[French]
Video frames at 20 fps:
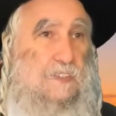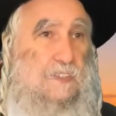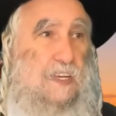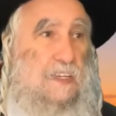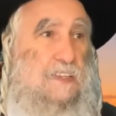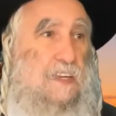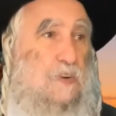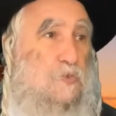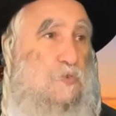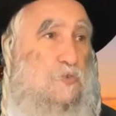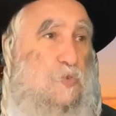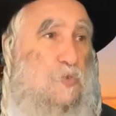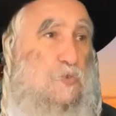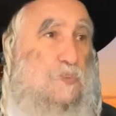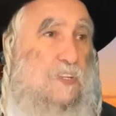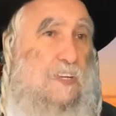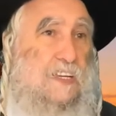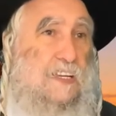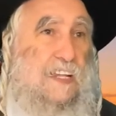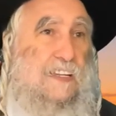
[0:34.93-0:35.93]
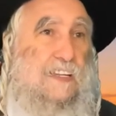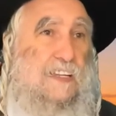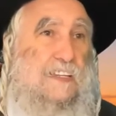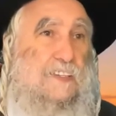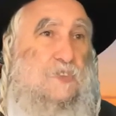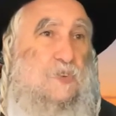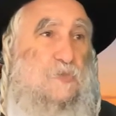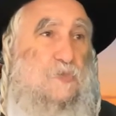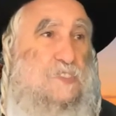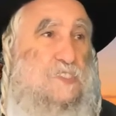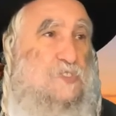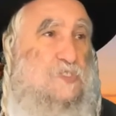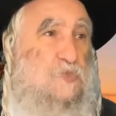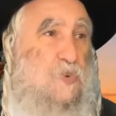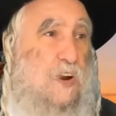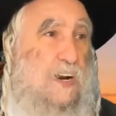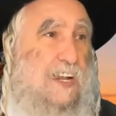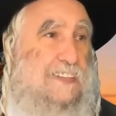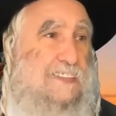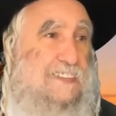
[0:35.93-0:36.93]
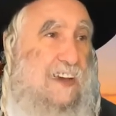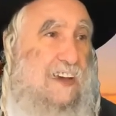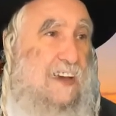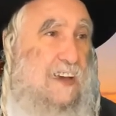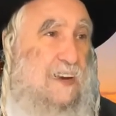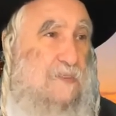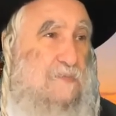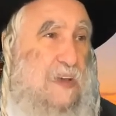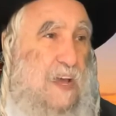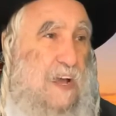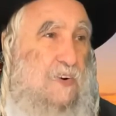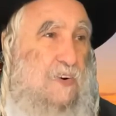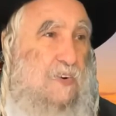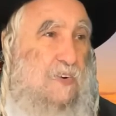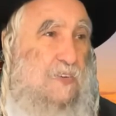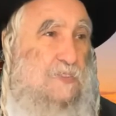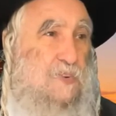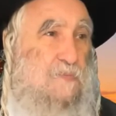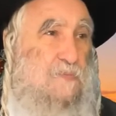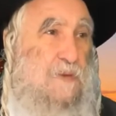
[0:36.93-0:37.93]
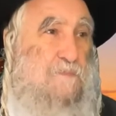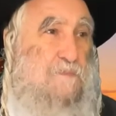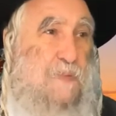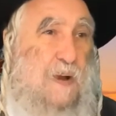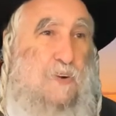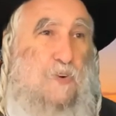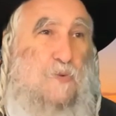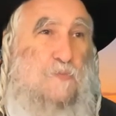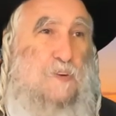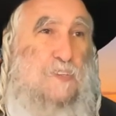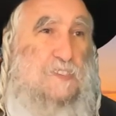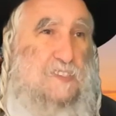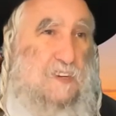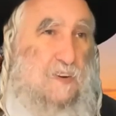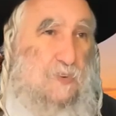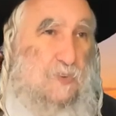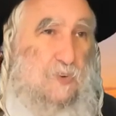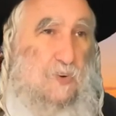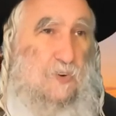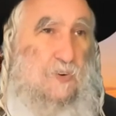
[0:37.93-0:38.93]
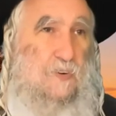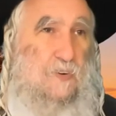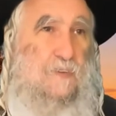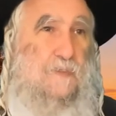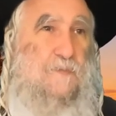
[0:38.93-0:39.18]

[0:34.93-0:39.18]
Et d'un autre côté, il y a des choses qui sont à la traîne, mais alors ils n'ont même pas commencé encore.